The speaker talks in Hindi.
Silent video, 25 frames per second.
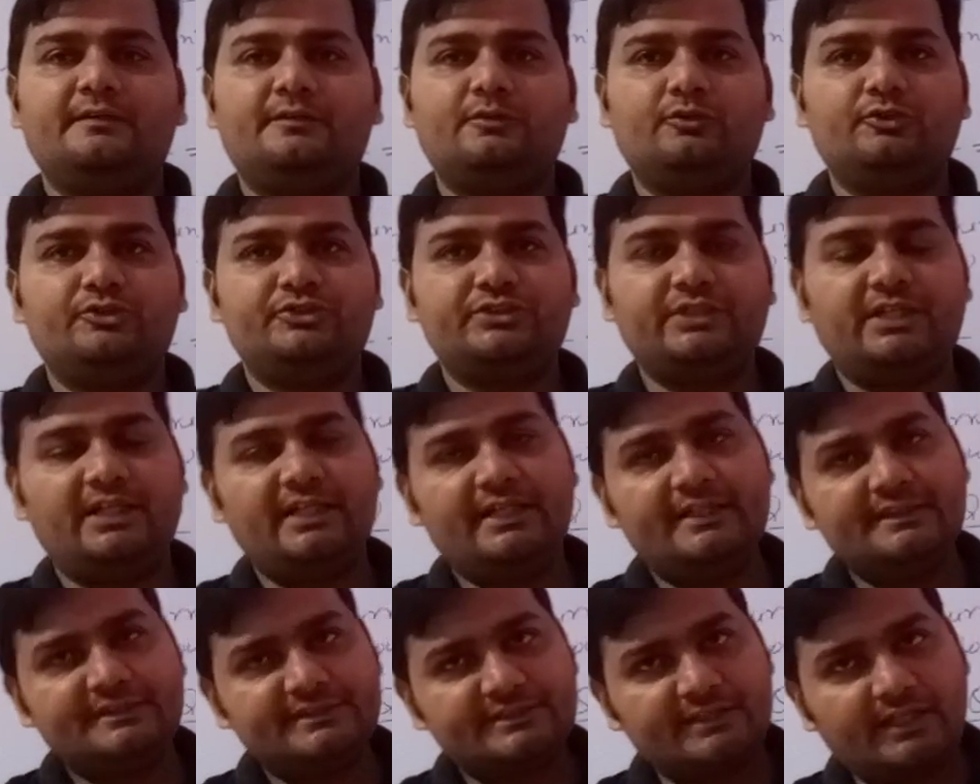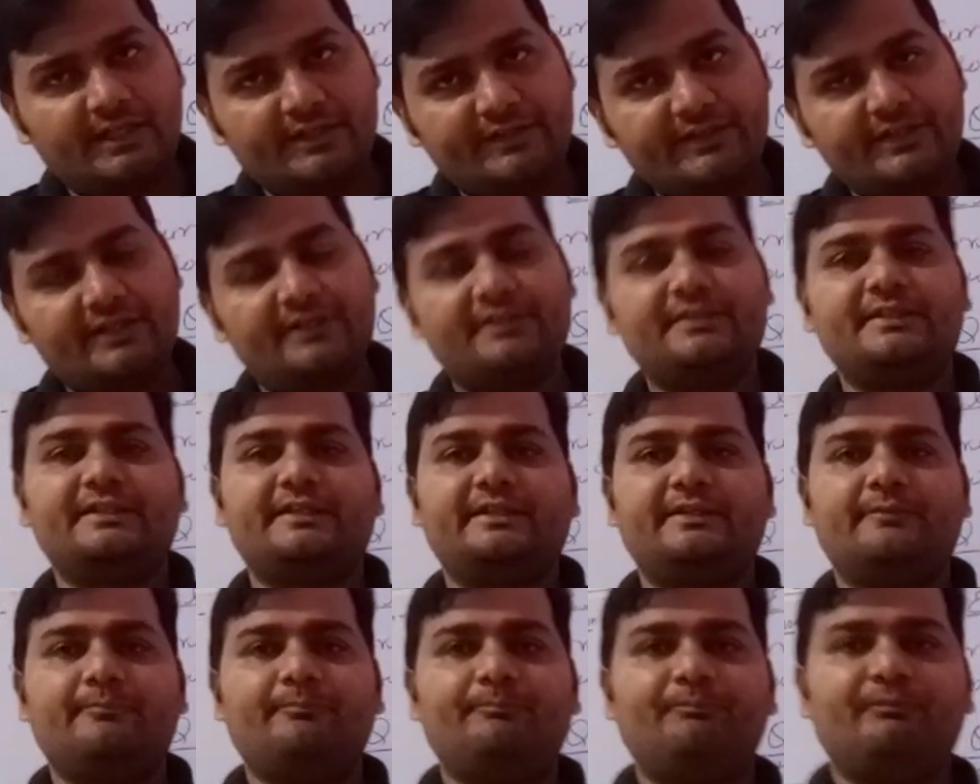तो चलिए स्टार्ट करते
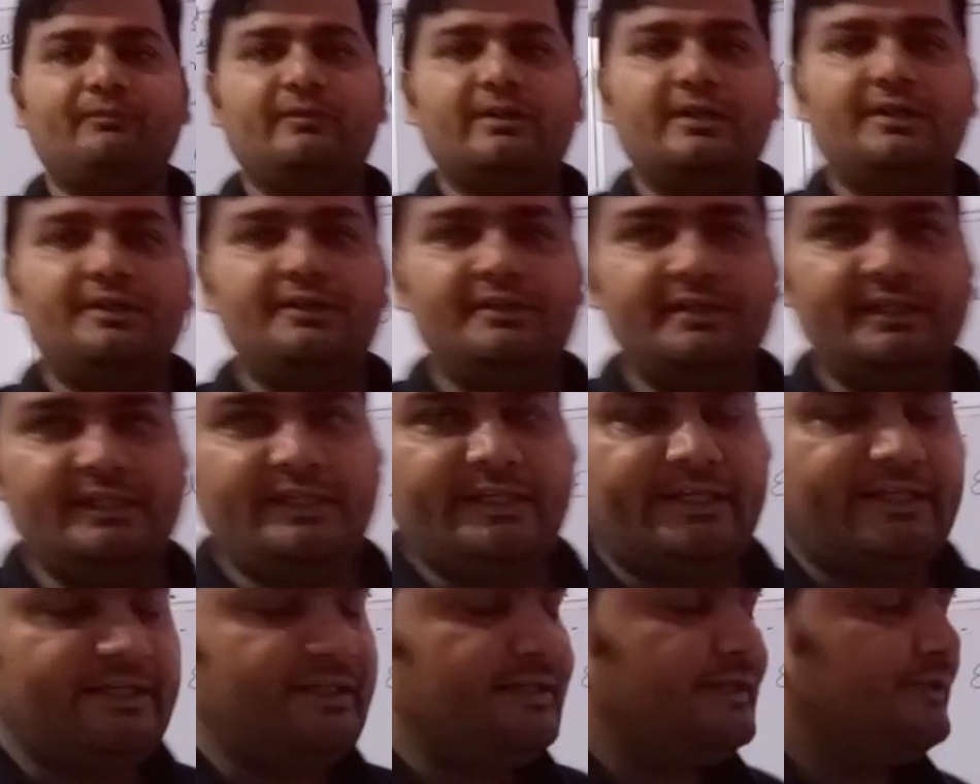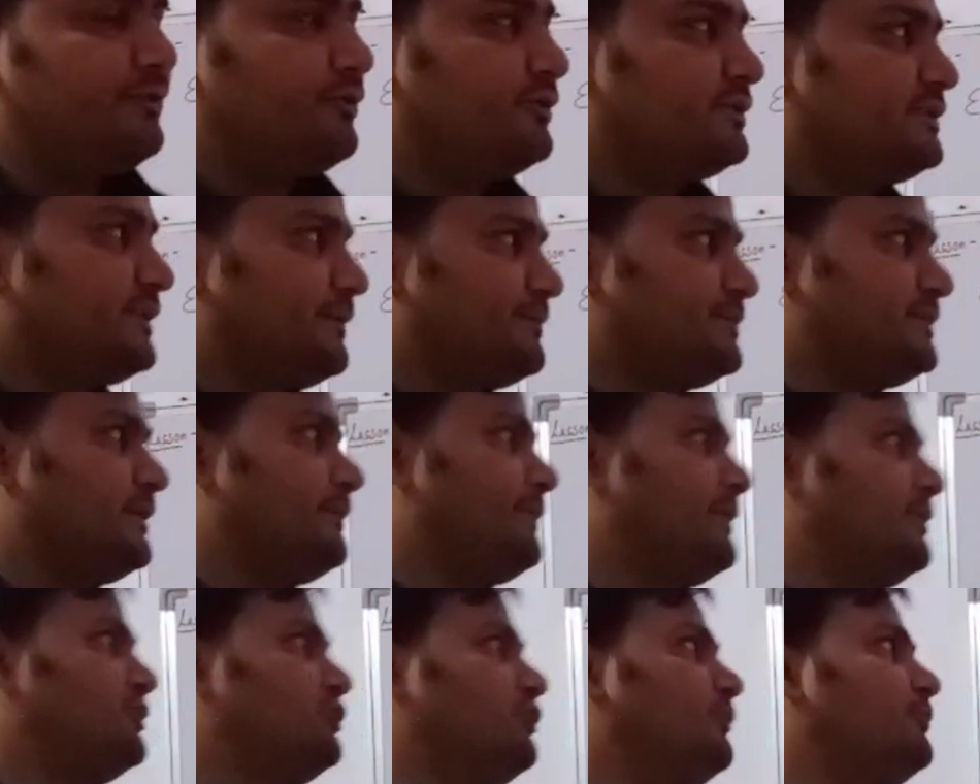हैं ठीक है तो सबसे
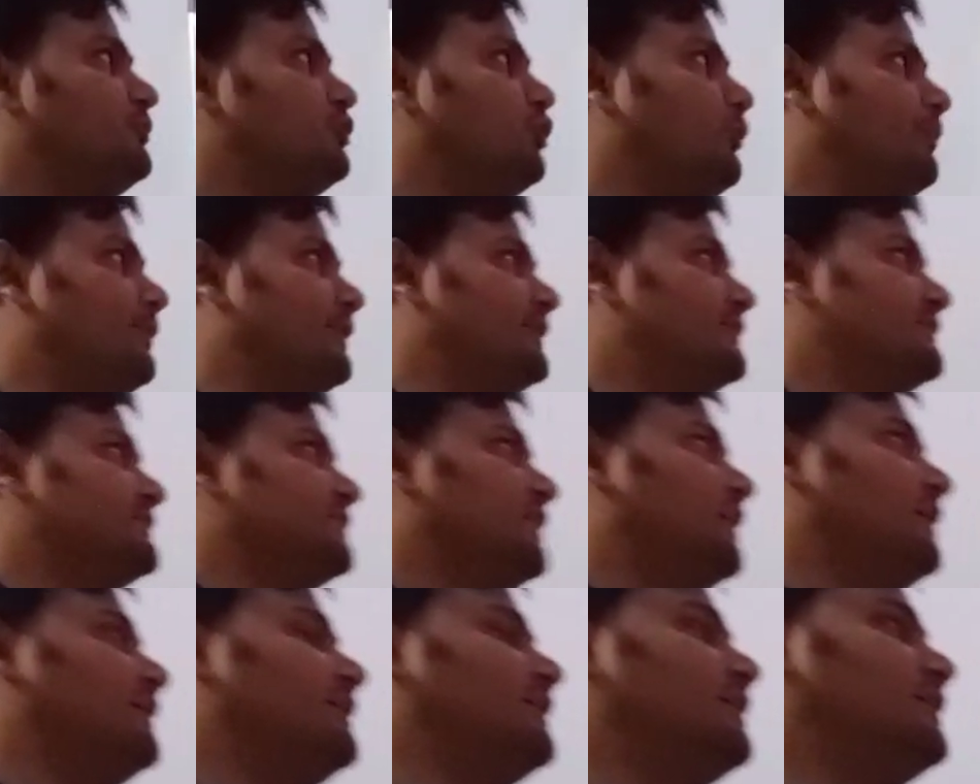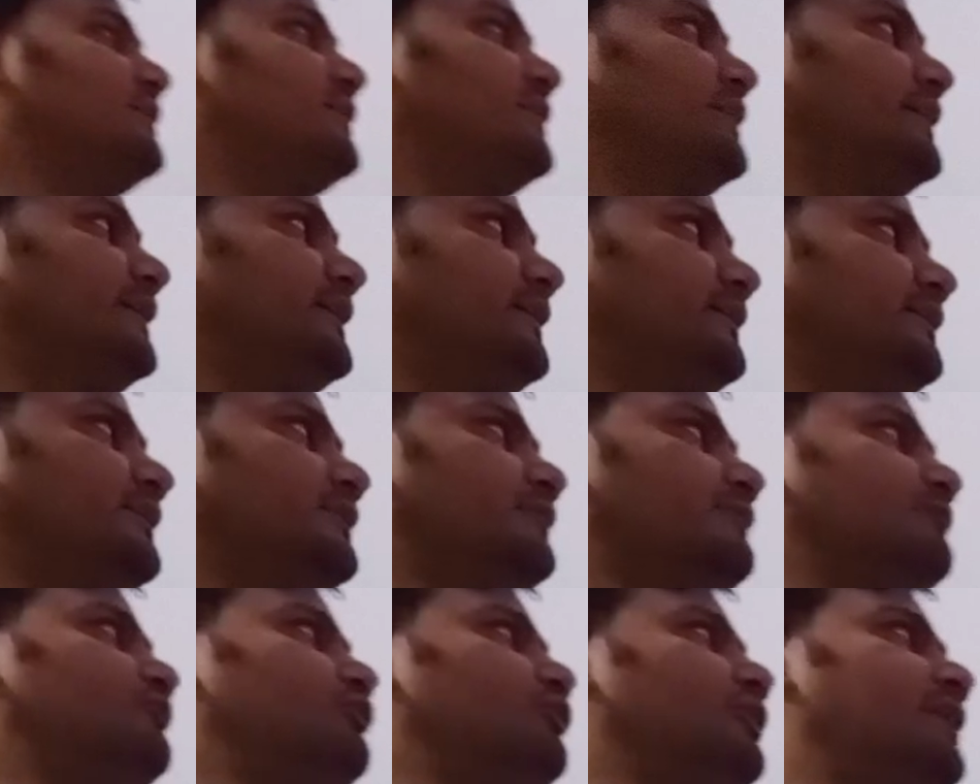पहले जो हम टॉपिक स्टार्ट कर रहे हैं वो